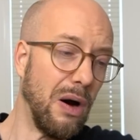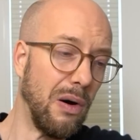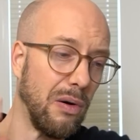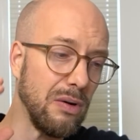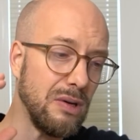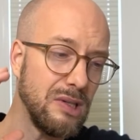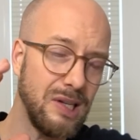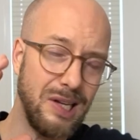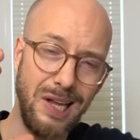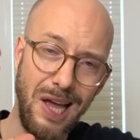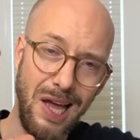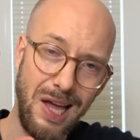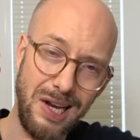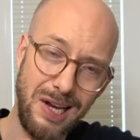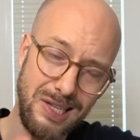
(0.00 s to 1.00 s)
Und
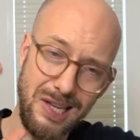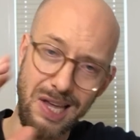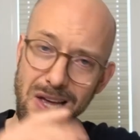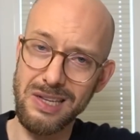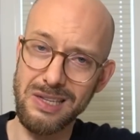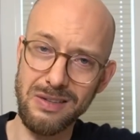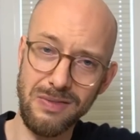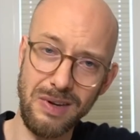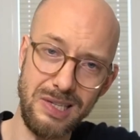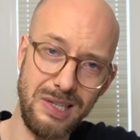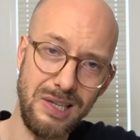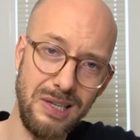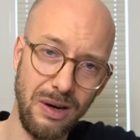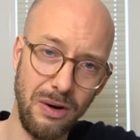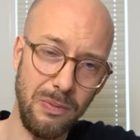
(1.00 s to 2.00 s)
das erste, was
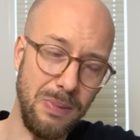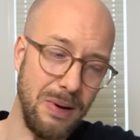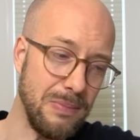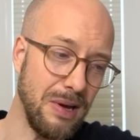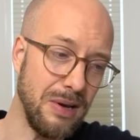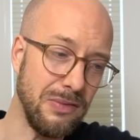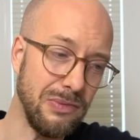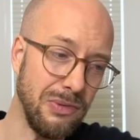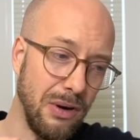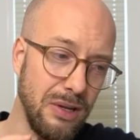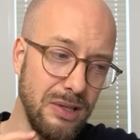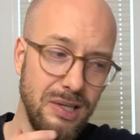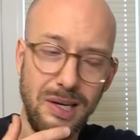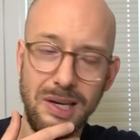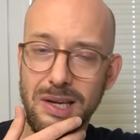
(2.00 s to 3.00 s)
ich auch bei meinen
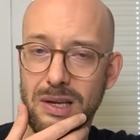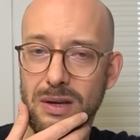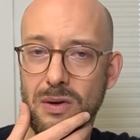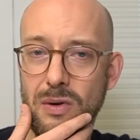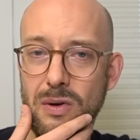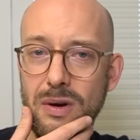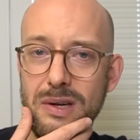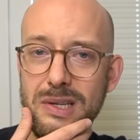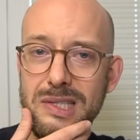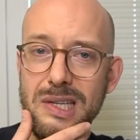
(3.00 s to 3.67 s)
Vorträgen höre,